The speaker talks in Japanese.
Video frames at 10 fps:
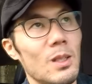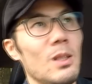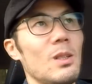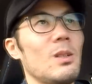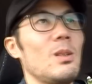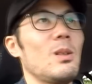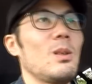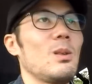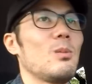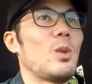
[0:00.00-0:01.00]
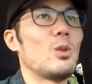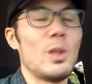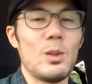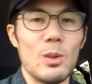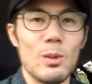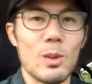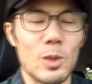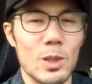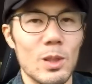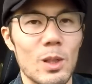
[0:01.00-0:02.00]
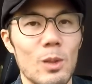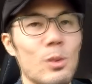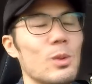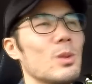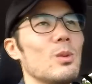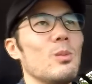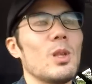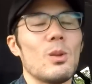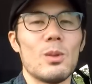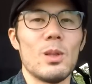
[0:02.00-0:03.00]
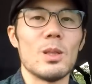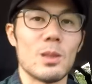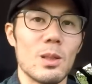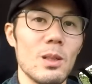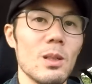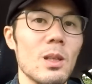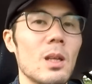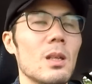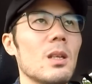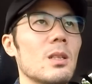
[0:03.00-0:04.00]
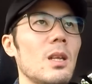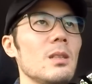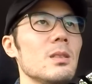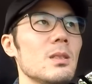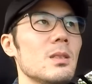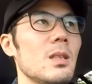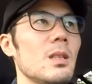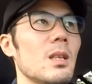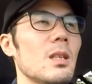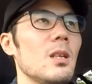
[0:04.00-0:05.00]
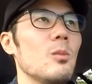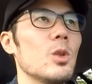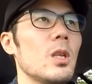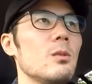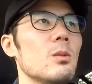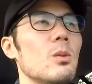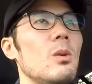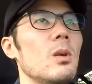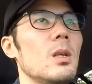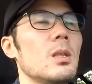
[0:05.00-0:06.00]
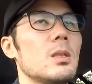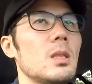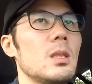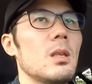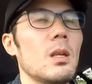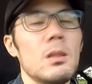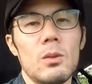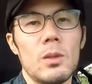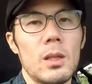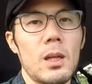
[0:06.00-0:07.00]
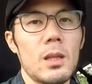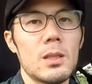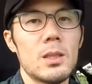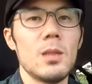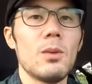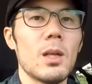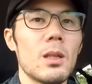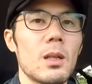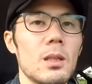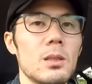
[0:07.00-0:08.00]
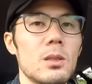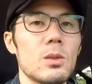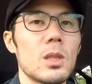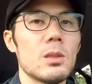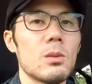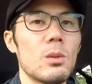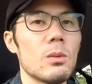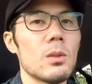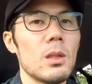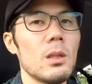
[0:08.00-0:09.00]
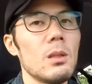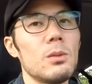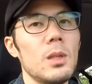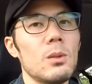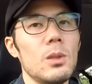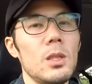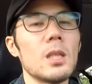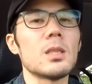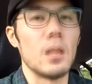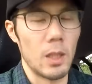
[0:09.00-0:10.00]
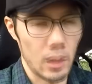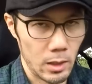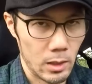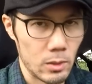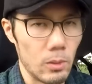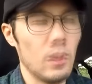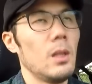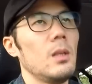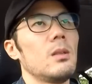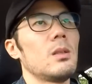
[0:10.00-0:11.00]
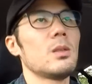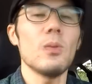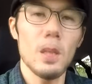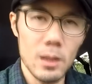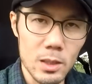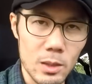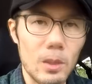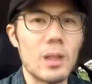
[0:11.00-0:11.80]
だから、まあ、上手い人いるかもしれないけど、僕はそういうの見たことないですからね。だから、大前世的なモデルと写真家っていうのって、かっちり分けた感じの写真を撮るんだったら、フレンドリーになっちゃいけないんですよ。その辺ですよ。